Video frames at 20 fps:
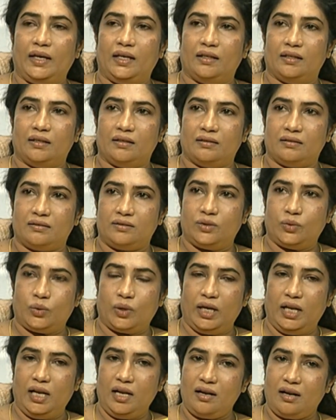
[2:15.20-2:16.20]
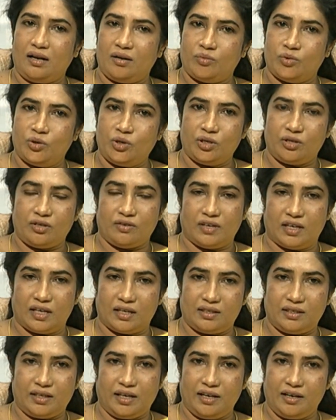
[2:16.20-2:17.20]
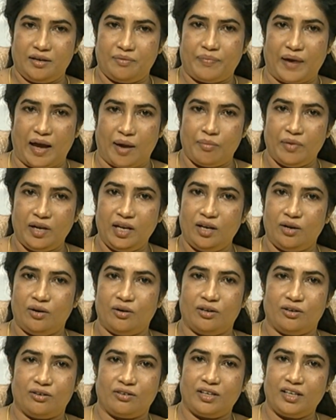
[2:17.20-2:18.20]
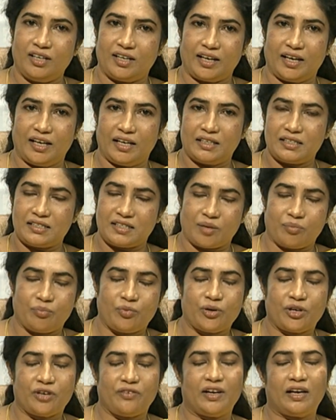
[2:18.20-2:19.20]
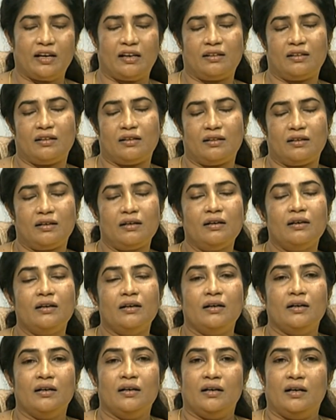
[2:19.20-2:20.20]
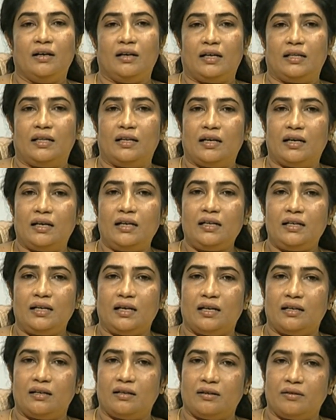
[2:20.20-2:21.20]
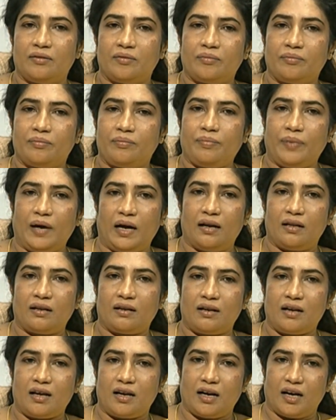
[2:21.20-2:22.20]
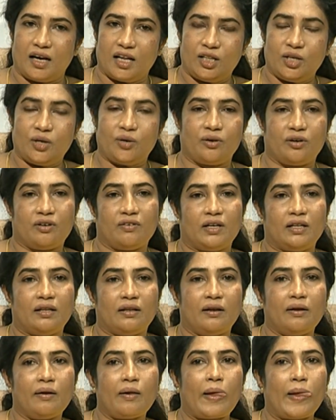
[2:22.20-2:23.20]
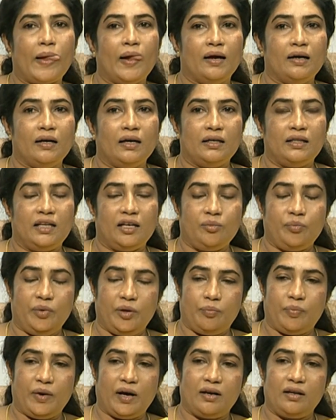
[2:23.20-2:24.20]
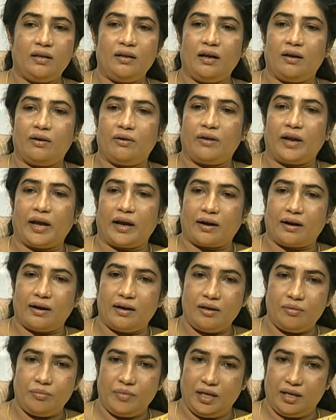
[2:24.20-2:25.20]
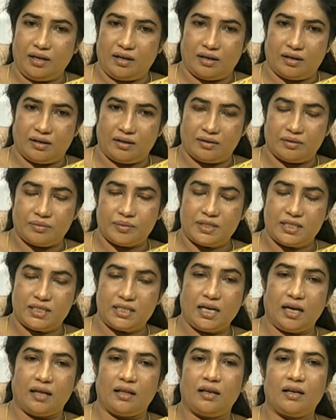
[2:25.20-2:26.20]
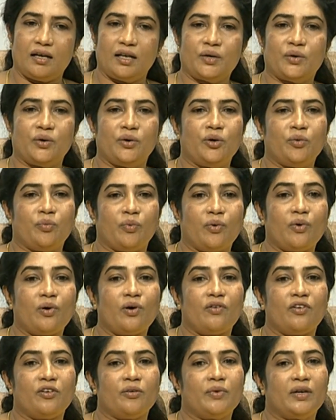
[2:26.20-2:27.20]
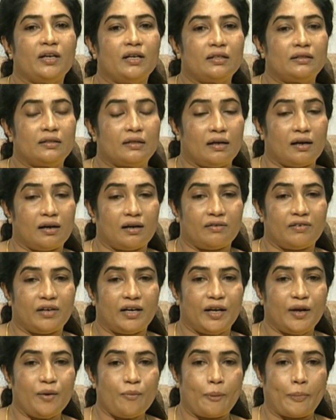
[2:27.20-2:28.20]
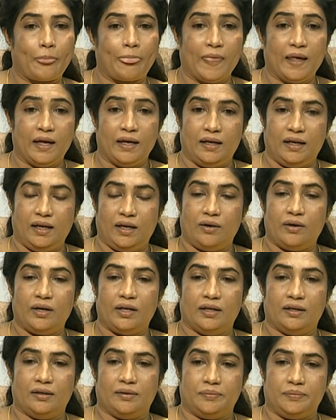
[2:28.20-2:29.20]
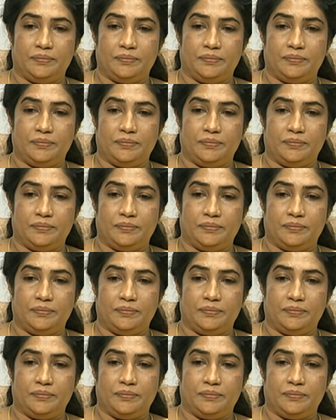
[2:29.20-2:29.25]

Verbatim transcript: இந்த துறையில் நான் முன்னுக்கு வர்றதுக்கு அந்த ஃபேமிலியில் உள்ளவங்க நிறைய எனக்கு சப்போர்ட்டிவாக இருந்தது அதனால் நான் பாலரை நான் நடத்தி கொண்டு வந்தேன் இதன் பிற்பாடு நான் ஒரு அகாடமி நான் நிரூபித்து அதை நான் கொண்டு போக வேணுமன்றதுக்காக வேண்டி என்னுடைய